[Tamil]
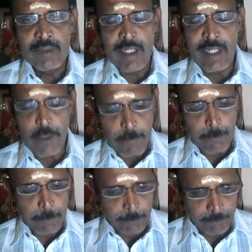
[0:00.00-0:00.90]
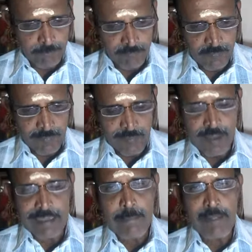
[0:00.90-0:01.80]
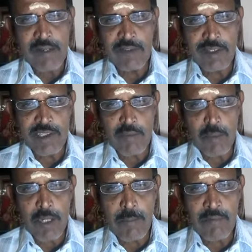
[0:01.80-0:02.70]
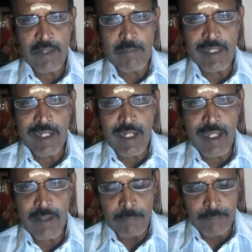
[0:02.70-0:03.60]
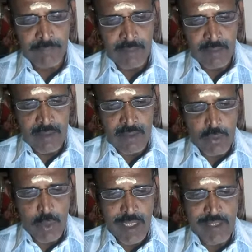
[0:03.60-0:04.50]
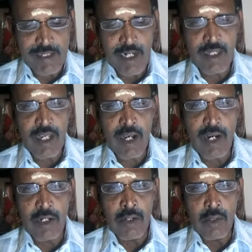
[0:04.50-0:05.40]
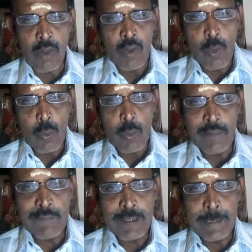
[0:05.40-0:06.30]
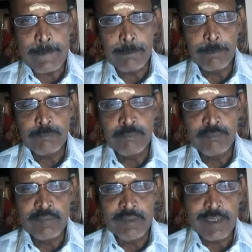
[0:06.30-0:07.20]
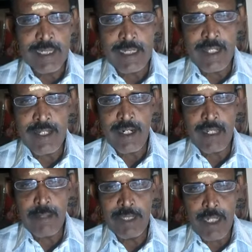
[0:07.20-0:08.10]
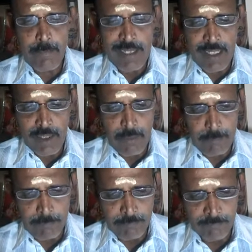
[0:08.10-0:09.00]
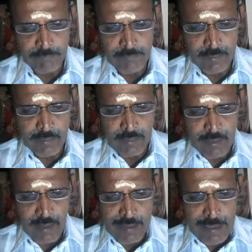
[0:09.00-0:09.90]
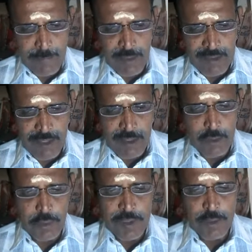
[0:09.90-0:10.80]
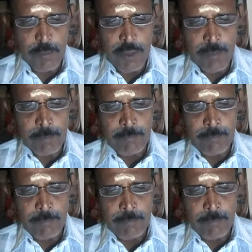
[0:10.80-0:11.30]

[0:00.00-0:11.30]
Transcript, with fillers: நீங்கும் அதே மாதிரி வந்து சிவபெருமான் வழிபட்டிங்கன்னா சூரிய திசை நடக்குங்கால் உங்களுக்கு வந்து கெட்டது நடக்காமல் நன்மை நடக்கும் அதே மாதிரி வந்து எடுத்து வச்சு பேசும்போது